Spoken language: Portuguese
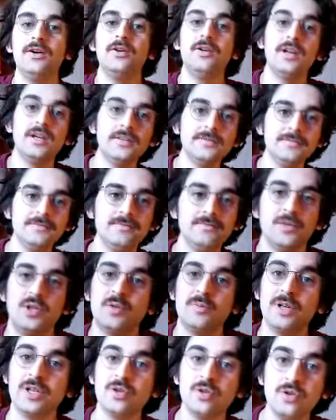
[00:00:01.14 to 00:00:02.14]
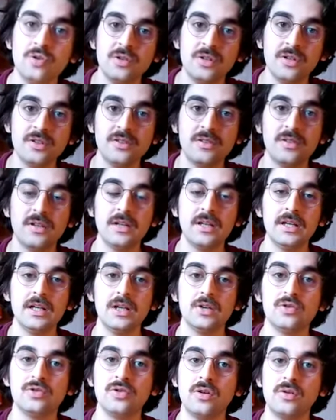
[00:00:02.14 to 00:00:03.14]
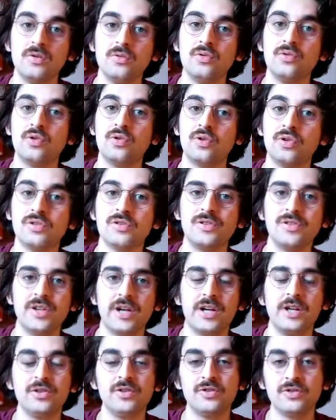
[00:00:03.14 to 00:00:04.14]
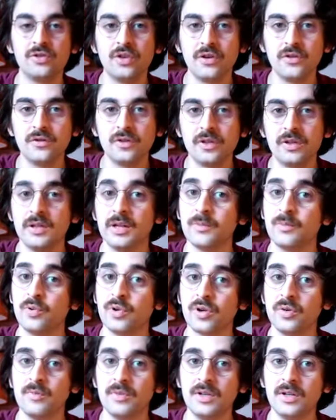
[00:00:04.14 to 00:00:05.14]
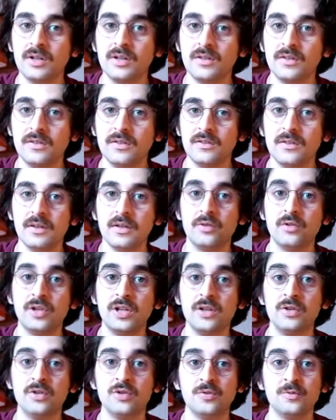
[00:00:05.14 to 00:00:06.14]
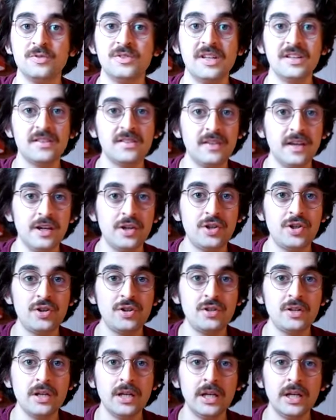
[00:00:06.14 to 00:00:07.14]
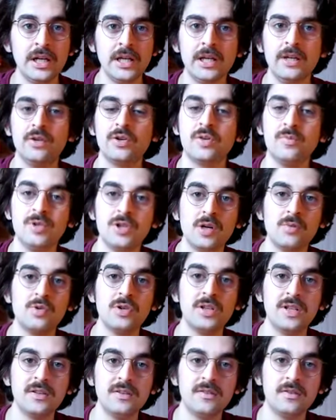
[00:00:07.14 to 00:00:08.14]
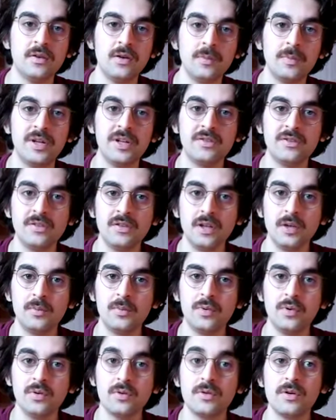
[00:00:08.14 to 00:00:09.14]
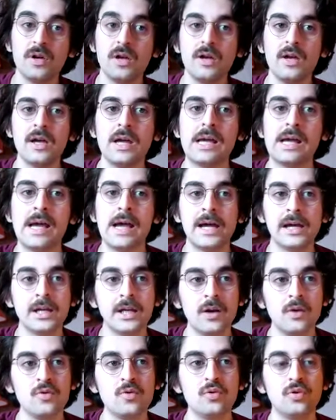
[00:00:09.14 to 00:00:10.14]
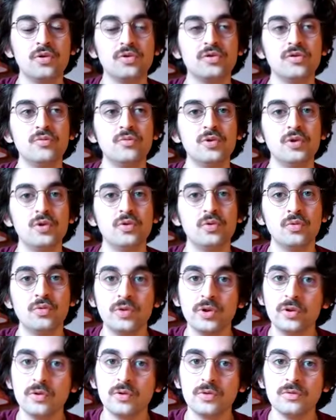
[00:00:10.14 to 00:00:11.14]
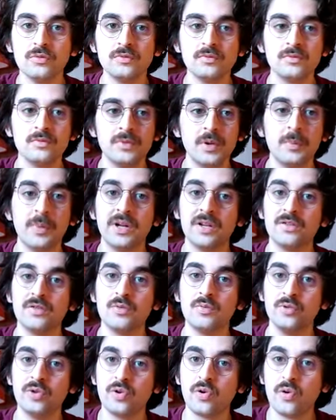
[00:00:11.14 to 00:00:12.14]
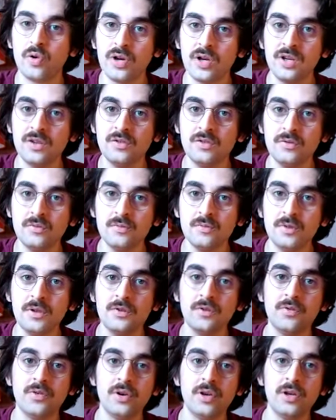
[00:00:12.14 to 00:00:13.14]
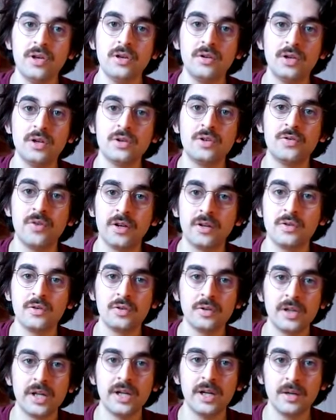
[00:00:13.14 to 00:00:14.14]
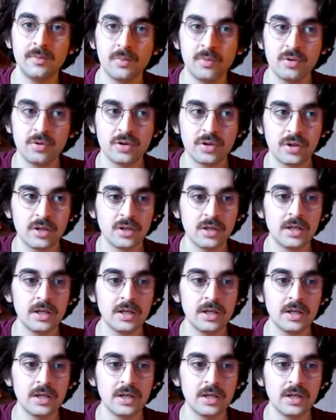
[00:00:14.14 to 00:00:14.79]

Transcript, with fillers: Olá, meu nome é Douglas, eu sou aluno do curso de Engenharia de Software na PUC Minas, eu entrei em 2017 e o que me chamou a atenção a princípio é que é um curso muito único, me pareceu muito coeso e foi que eu de fato encontrei na PUC.